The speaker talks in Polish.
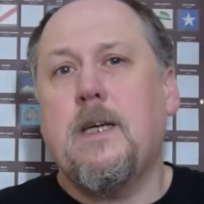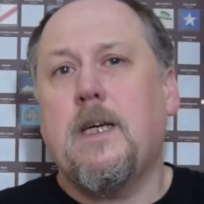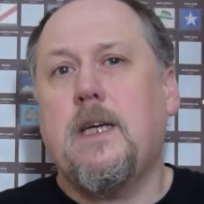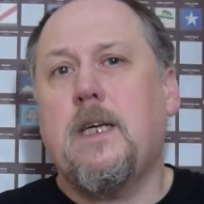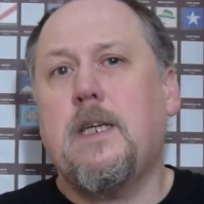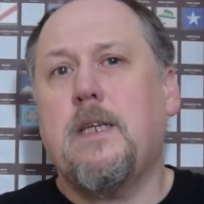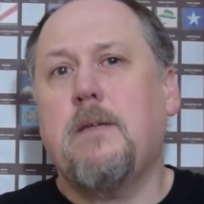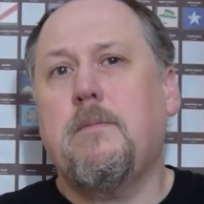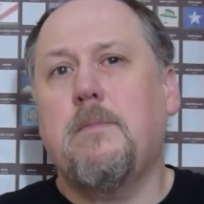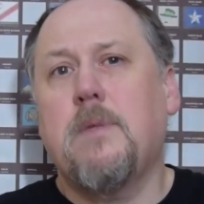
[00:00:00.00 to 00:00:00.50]

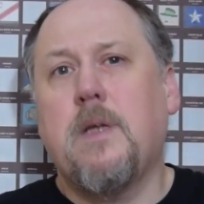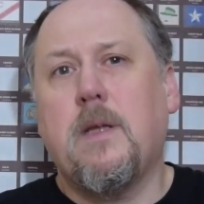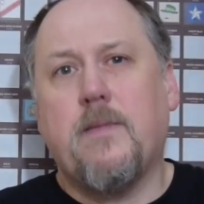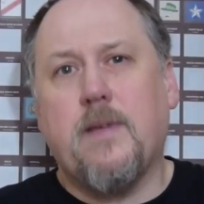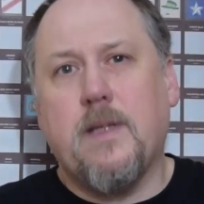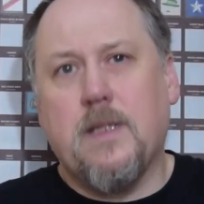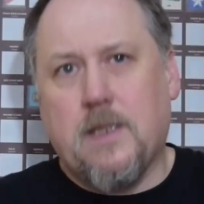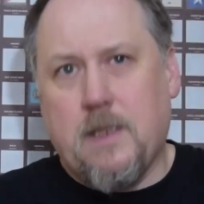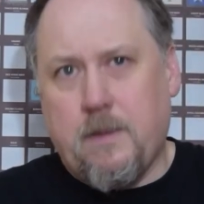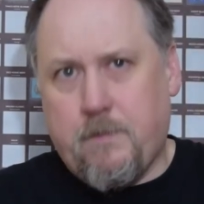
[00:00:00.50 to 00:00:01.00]
I mniej
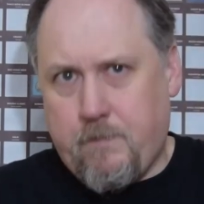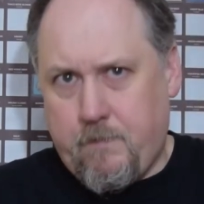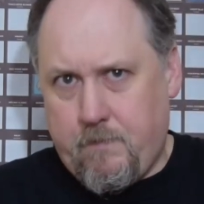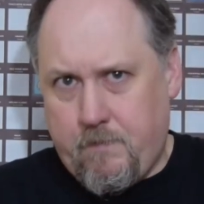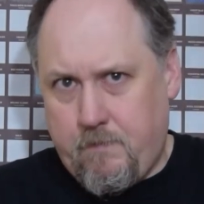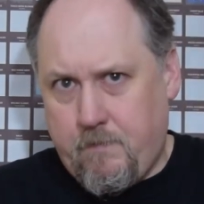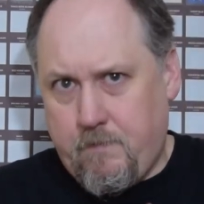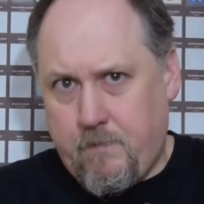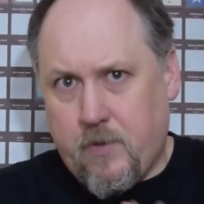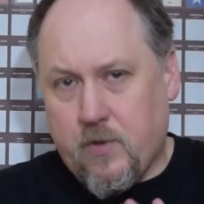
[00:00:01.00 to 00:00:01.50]
więcej
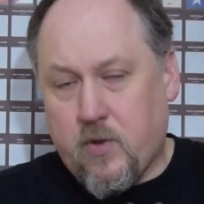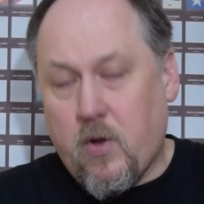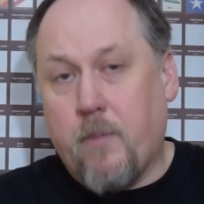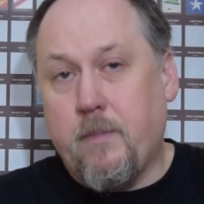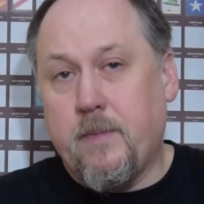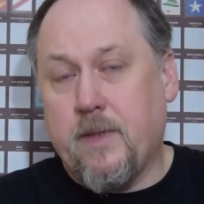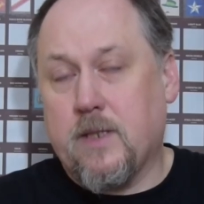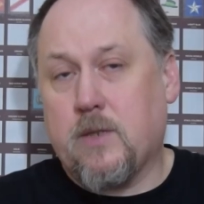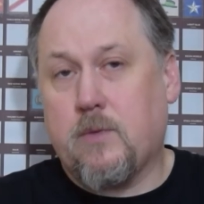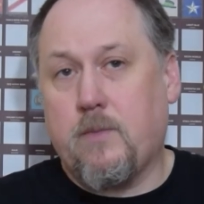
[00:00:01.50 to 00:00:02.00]

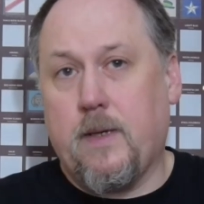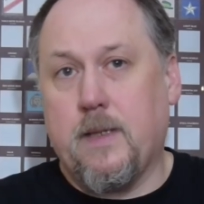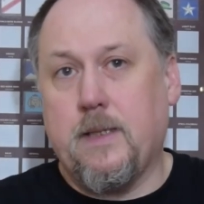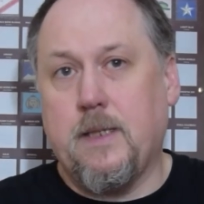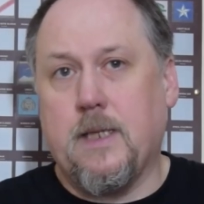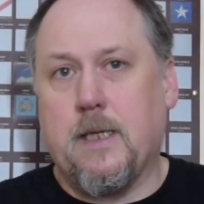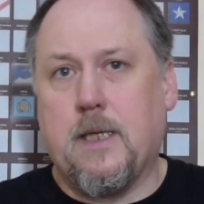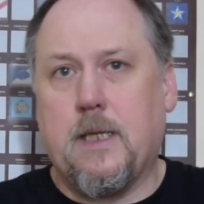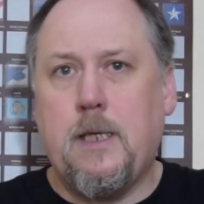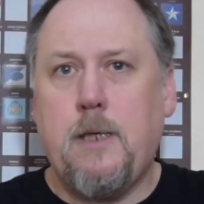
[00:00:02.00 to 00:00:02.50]
podobne
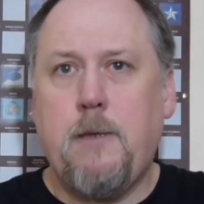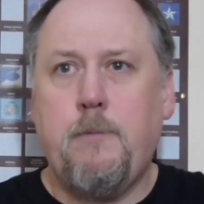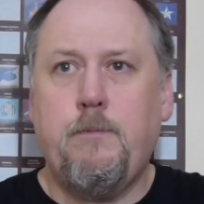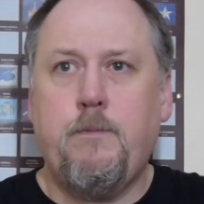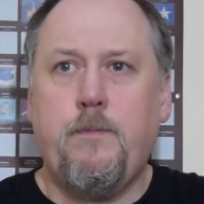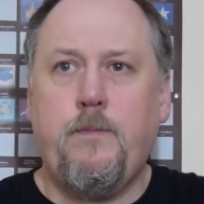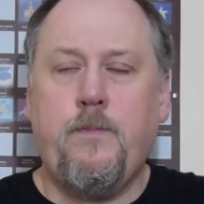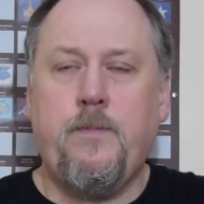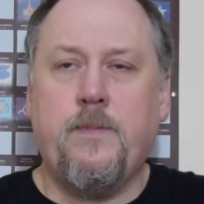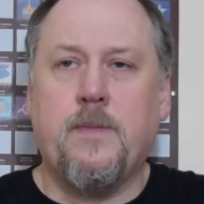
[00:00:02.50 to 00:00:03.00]
składniki.
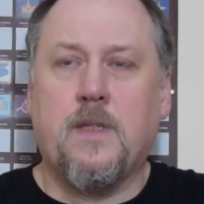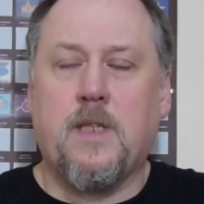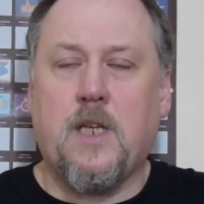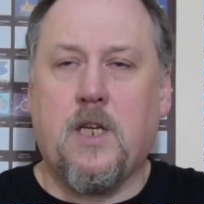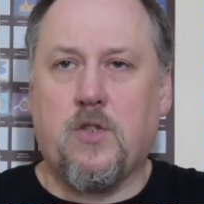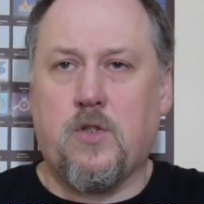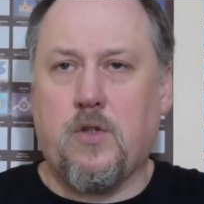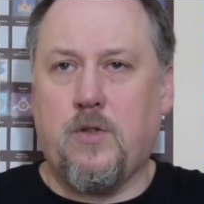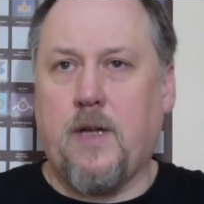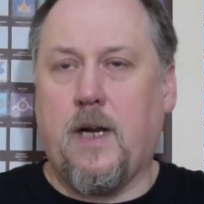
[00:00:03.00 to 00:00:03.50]

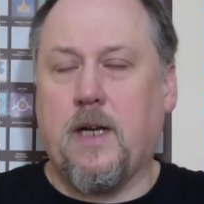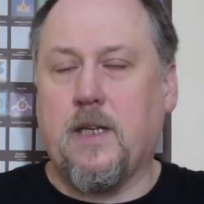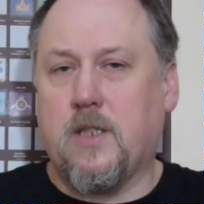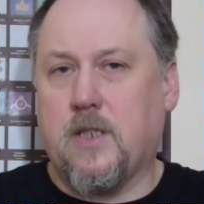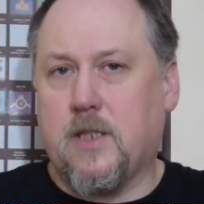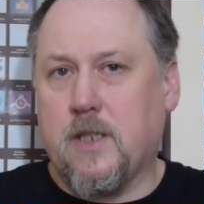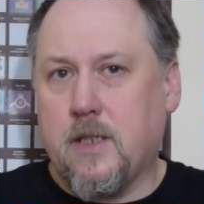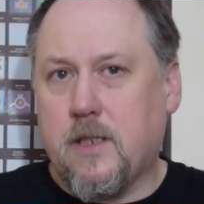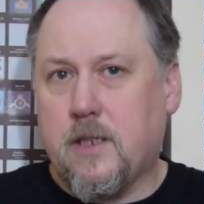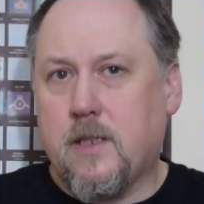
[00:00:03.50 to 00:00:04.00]
Też dodali
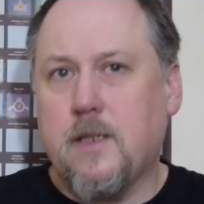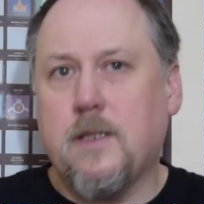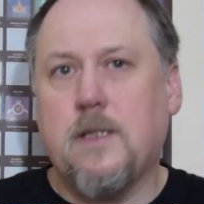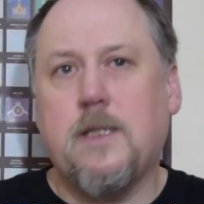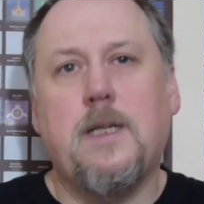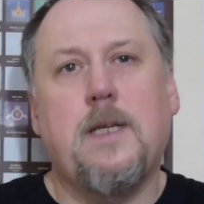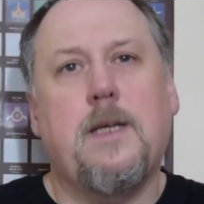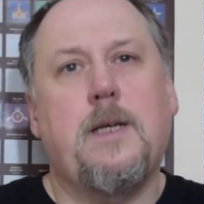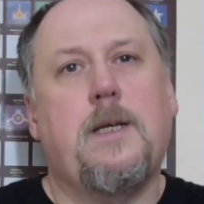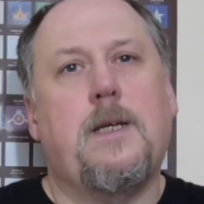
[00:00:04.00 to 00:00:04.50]
cytryn
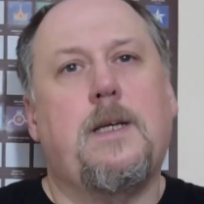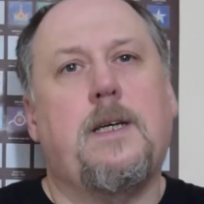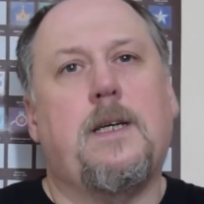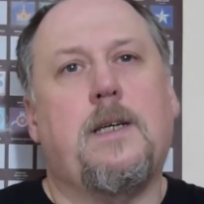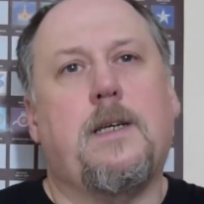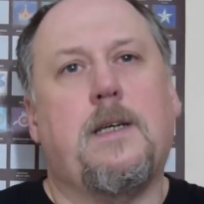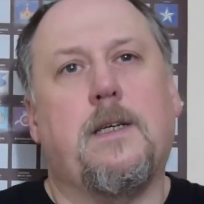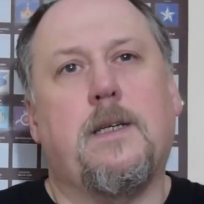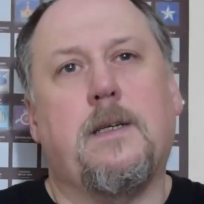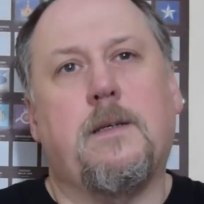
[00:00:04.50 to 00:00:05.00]

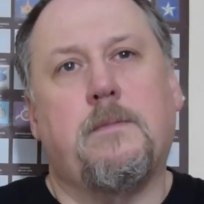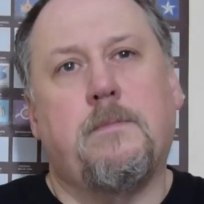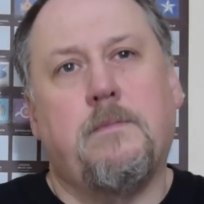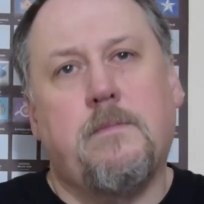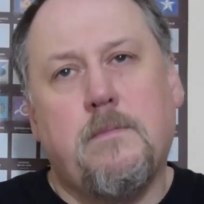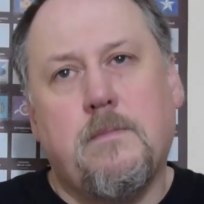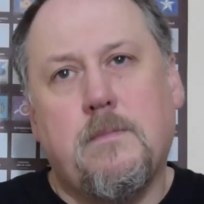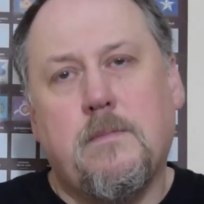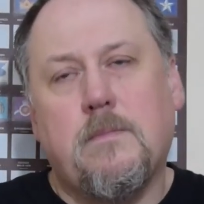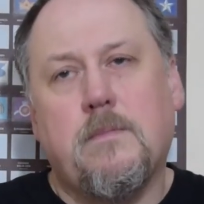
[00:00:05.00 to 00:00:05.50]
e,
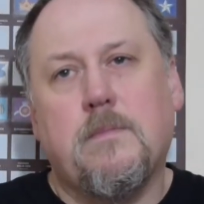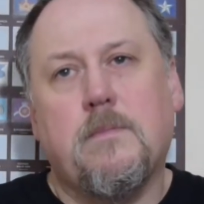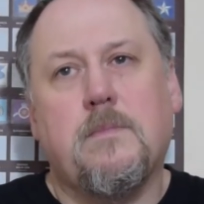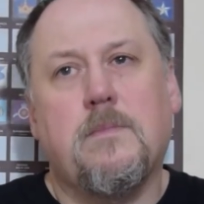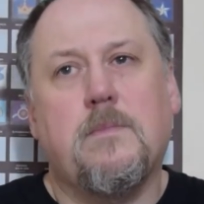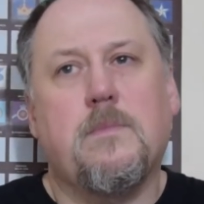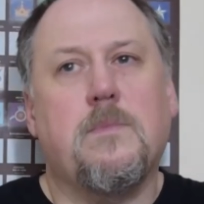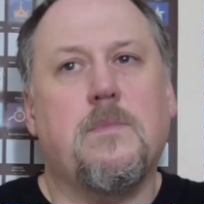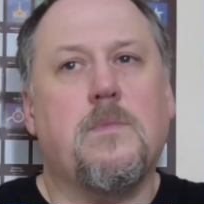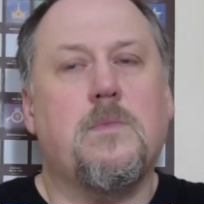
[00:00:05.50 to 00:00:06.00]

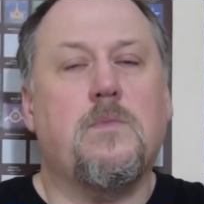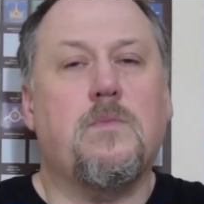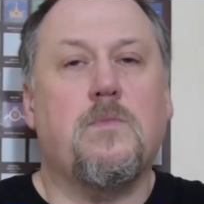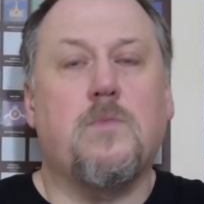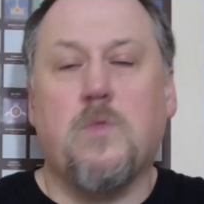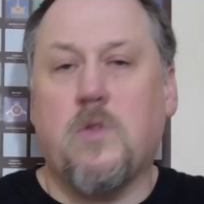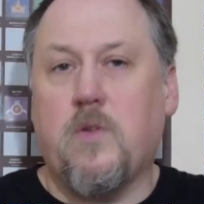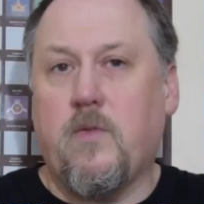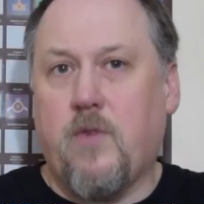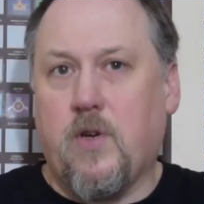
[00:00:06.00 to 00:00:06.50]

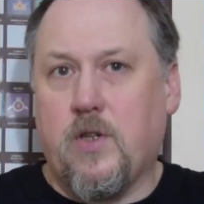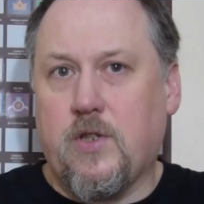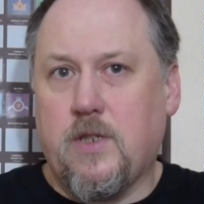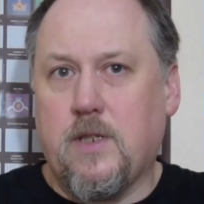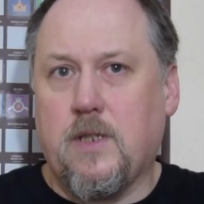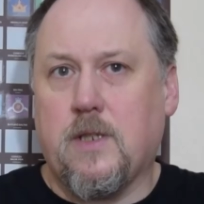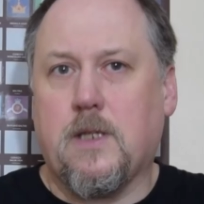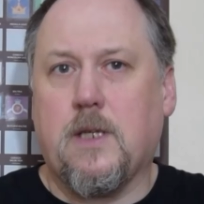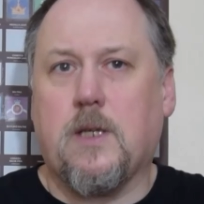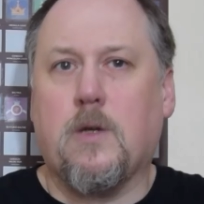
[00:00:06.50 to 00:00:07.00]
i
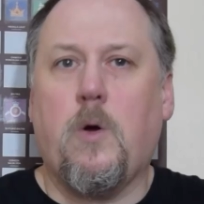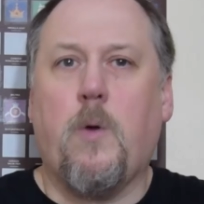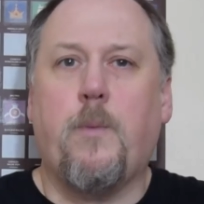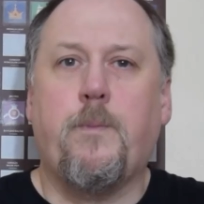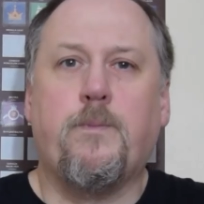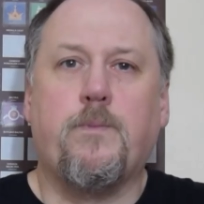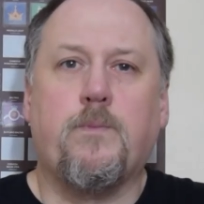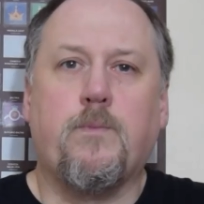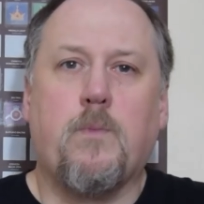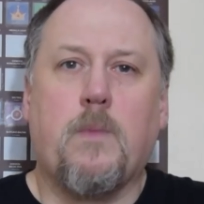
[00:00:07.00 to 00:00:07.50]
właśnie tego
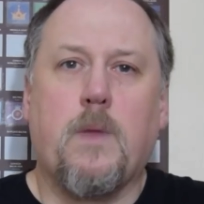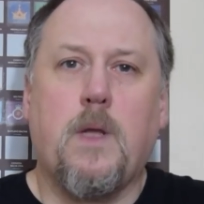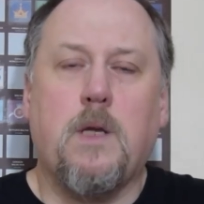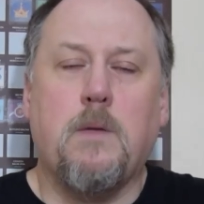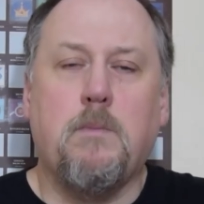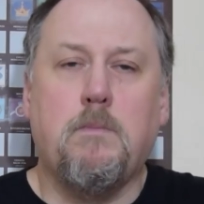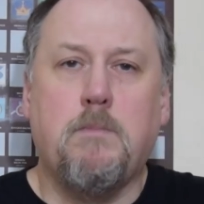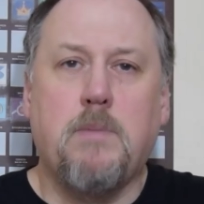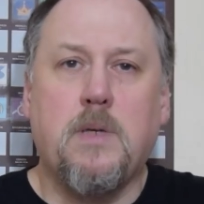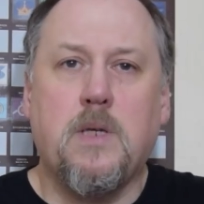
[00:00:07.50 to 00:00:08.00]
mm,
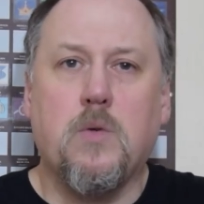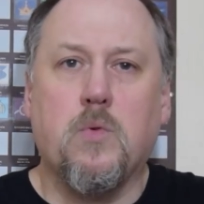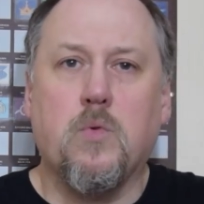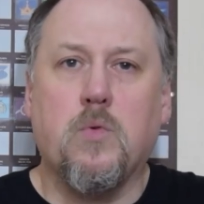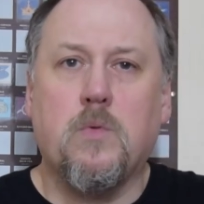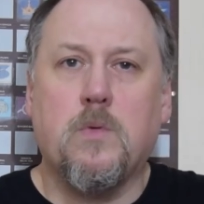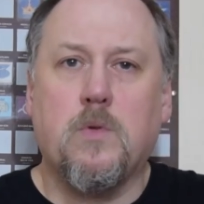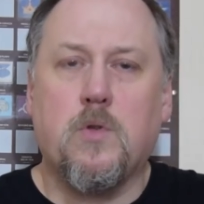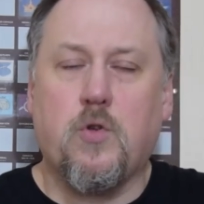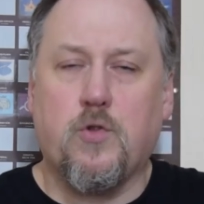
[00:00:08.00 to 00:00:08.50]

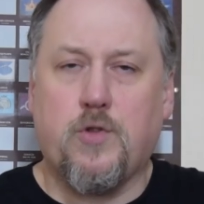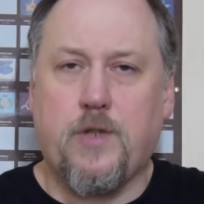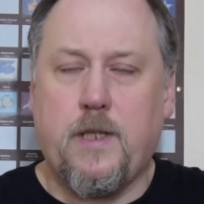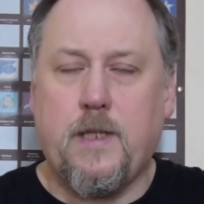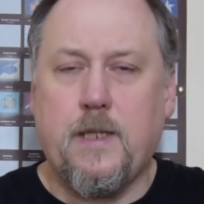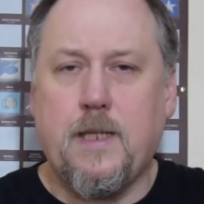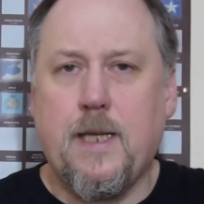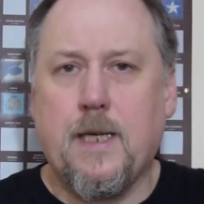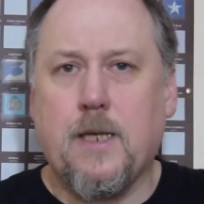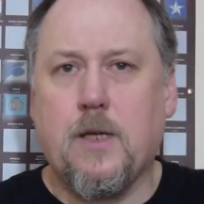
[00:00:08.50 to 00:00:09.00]
imbiru
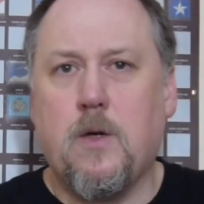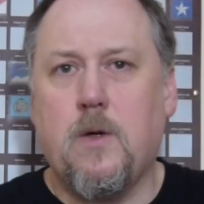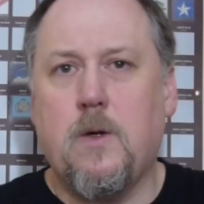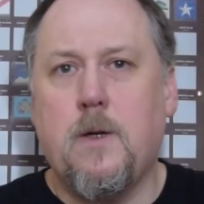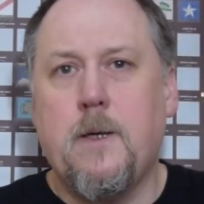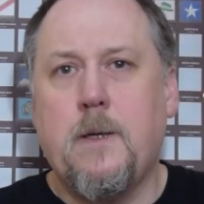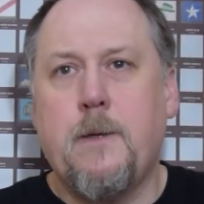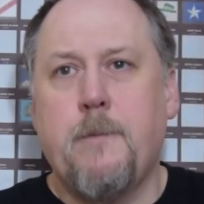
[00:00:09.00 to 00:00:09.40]
korzennego.